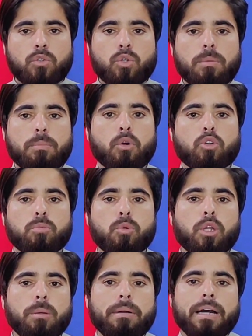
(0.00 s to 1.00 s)
तो ये बहुत
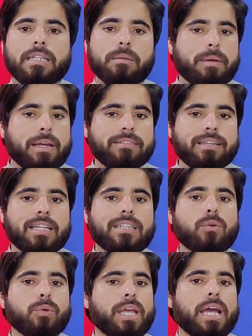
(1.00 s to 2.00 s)
बुरी बात है मैं
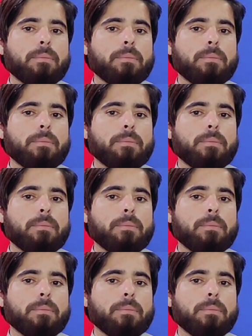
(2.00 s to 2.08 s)
जानता हूँ कि